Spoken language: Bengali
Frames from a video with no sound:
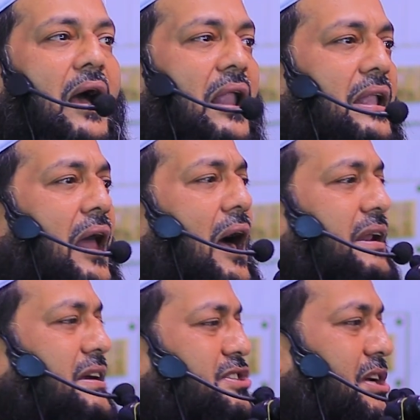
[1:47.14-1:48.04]
আল্লাহর
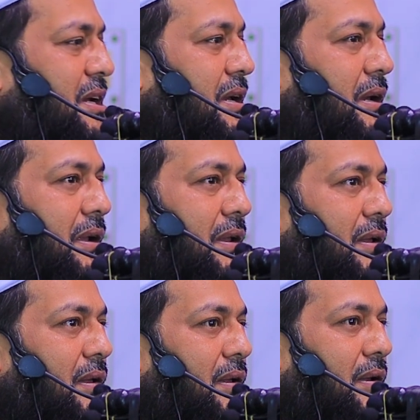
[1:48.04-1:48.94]
কাছে
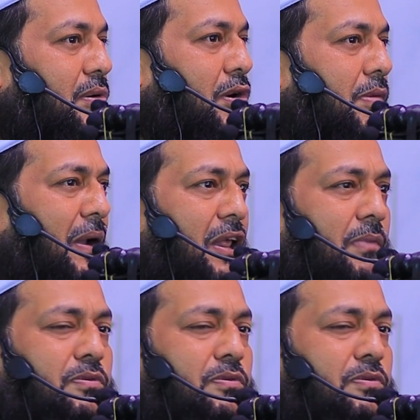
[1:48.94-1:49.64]
কোরবানের